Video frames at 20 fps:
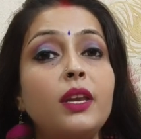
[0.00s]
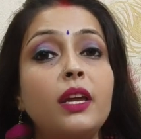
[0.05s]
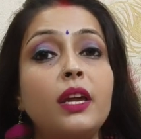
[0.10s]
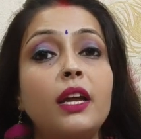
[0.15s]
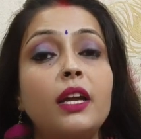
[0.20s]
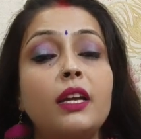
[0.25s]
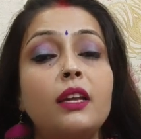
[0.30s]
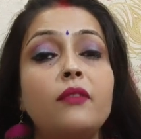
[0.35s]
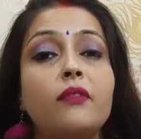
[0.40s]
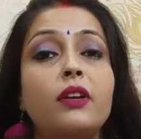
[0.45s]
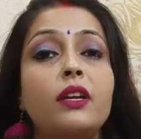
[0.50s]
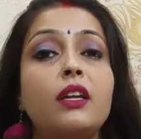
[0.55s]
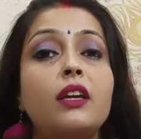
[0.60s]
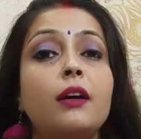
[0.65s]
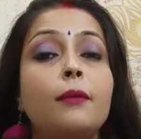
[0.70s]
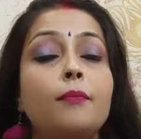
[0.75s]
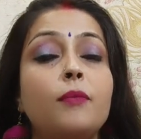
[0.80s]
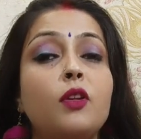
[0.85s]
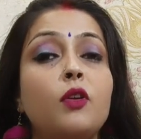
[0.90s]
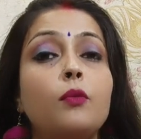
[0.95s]
भी निगेटिविटी
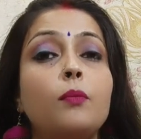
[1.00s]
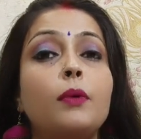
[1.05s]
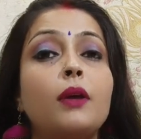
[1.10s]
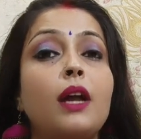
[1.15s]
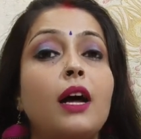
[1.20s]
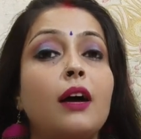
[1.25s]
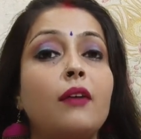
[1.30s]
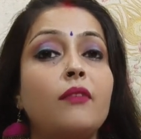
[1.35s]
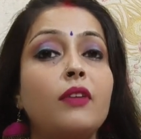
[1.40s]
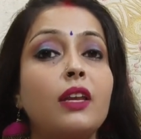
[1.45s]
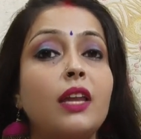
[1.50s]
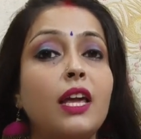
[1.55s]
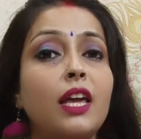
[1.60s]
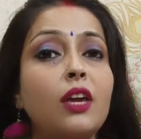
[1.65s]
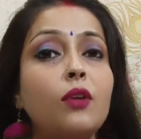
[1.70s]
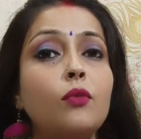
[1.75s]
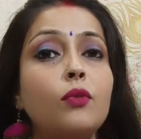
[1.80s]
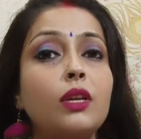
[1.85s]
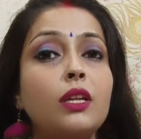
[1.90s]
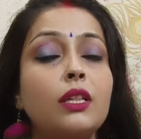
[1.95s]
अपने ऊपर हावी नहीं
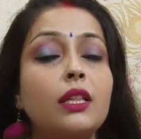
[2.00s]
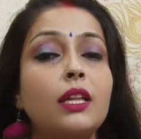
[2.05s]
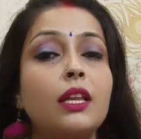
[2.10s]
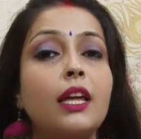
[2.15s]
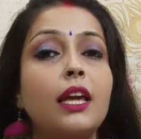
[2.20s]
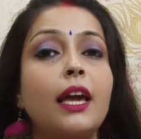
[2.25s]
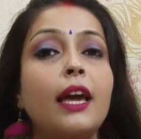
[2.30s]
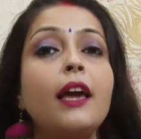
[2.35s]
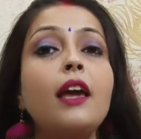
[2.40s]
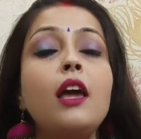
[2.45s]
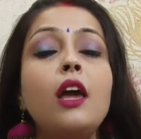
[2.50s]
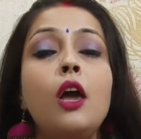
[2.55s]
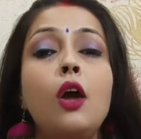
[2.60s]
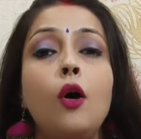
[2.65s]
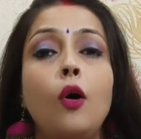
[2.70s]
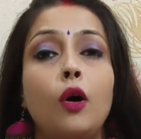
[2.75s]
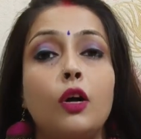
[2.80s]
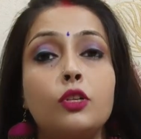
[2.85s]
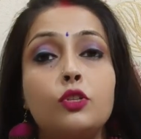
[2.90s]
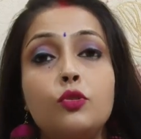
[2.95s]
होने देनी है
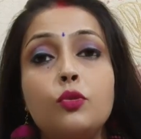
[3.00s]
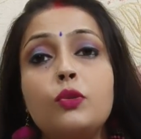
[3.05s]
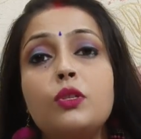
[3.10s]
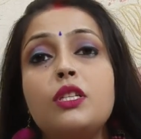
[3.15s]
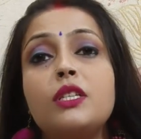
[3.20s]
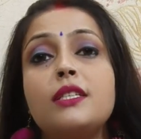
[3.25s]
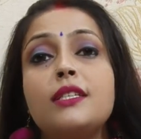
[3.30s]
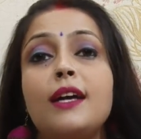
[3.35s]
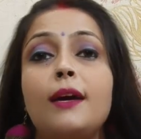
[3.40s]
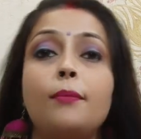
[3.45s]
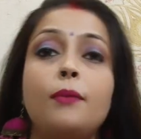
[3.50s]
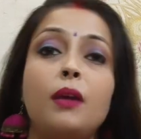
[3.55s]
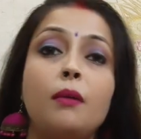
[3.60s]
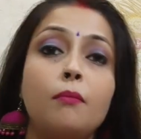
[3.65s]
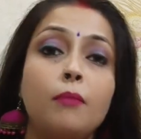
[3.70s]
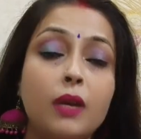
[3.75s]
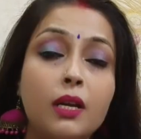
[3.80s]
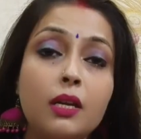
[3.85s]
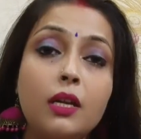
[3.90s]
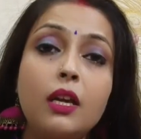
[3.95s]
और जो चीज़ें आपके
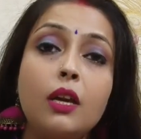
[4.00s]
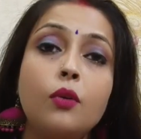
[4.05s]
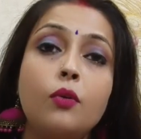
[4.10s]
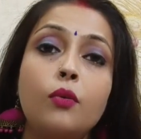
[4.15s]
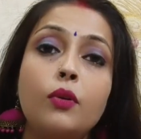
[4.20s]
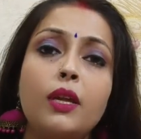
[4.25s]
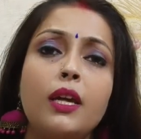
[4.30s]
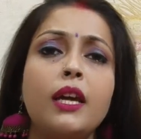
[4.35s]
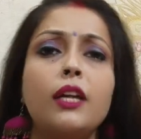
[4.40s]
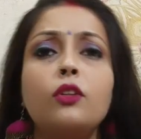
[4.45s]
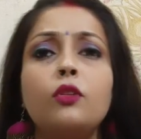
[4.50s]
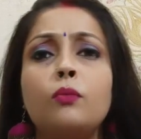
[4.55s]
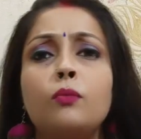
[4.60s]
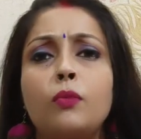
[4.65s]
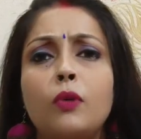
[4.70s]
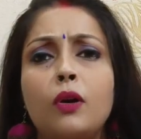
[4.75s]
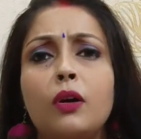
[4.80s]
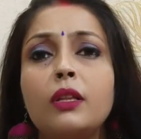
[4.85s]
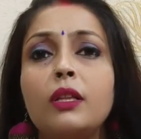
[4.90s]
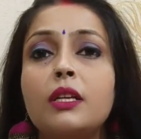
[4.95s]
मन की हो रही है तो
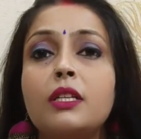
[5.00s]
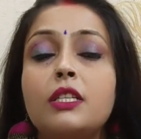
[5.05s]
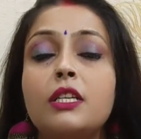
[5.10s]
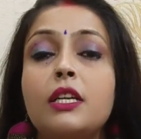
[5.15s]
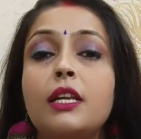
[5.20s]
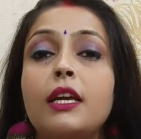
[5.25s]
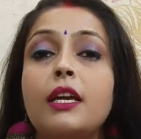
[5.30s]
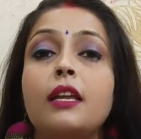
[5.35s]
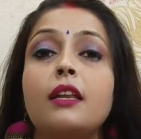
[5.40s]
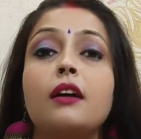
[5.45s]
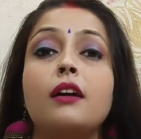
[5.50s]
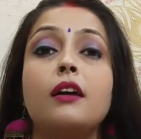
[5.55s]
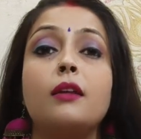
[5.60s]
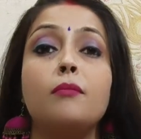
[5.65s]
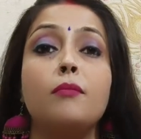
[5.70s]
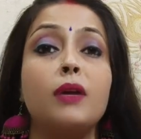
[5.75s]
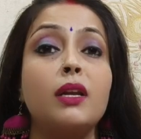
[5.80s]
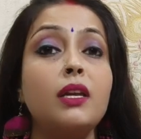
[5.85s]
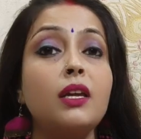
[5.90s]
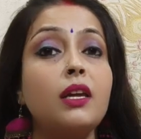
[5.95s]
बहुत अच्छी लेकिन अगर
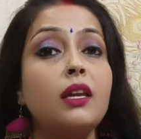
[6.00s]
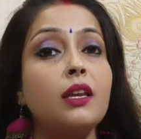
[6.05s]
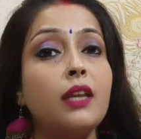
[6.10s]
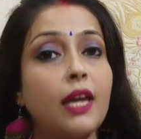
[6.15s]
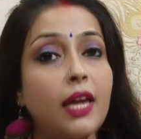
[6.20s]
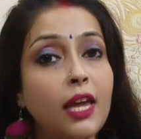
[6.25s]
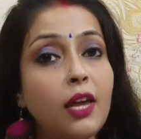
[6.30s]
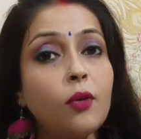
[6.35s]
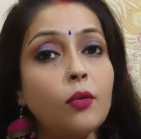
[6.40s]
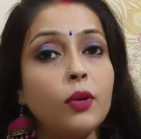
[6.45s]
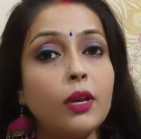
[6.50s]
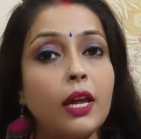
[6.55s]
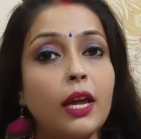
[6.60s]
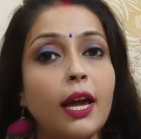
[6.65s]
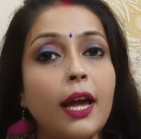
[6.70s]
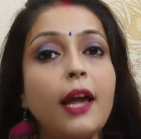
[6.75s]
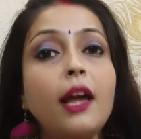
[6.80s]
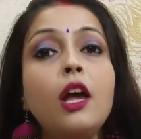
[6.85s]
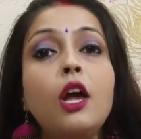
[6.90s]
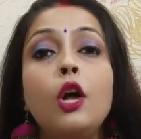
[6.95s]
मन की नहीं हो रही
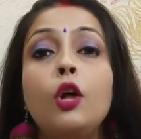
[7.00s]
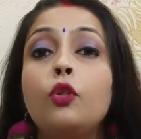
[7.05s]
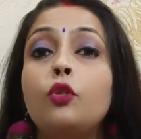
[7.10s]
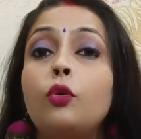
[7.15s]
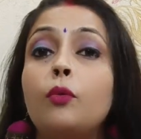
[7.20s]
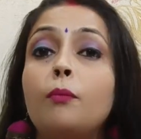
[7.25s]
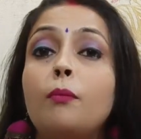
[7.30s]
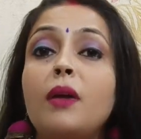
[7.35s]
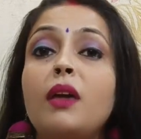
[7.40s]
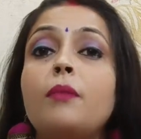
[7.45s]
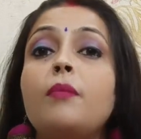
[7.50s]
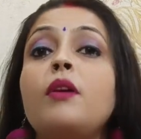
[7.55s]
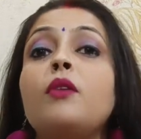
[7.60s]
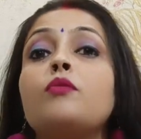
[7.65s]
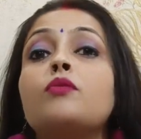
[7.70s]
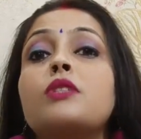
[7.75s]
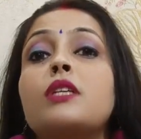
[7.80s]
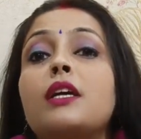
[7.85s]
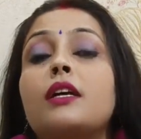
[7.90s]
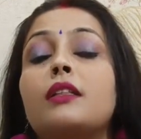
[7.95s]
है तो मे भी
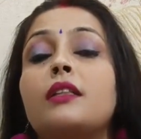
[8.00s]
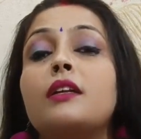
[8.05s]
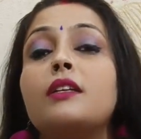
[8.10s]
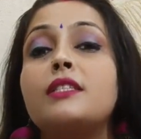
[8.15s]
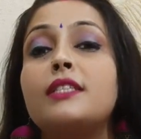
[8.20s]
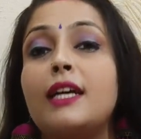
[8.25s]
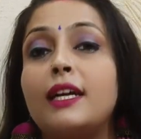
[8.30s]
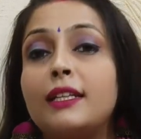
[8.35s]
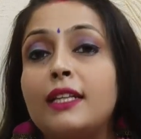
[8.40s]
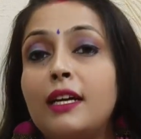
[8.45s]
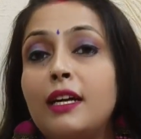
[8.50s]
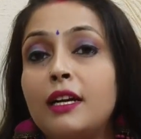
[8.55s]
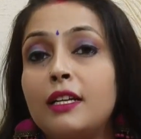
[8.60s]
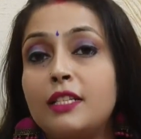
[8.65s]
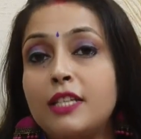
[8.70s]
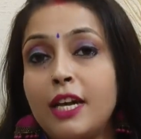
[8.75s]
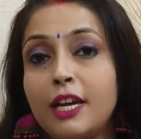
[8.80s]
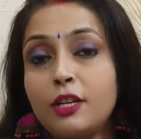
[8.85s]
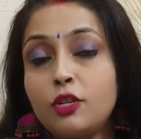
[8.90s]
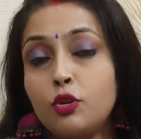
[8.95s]
उसके अंदर ज़्यादा
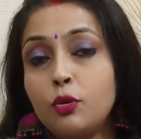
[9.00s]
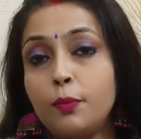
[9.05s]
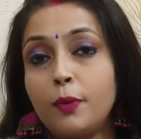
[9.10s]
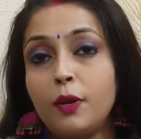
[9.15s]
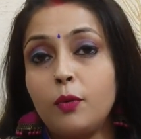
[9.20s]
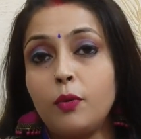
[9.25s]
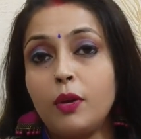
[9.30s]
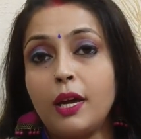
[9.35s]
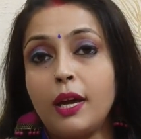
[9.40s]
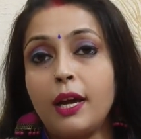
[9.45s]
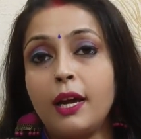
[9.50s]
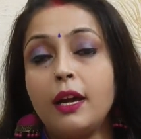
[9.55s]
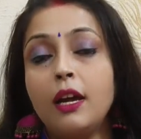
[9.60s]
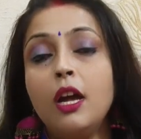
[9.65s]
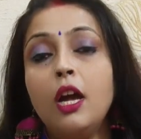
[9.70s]
अच्छाई छुपी हुई है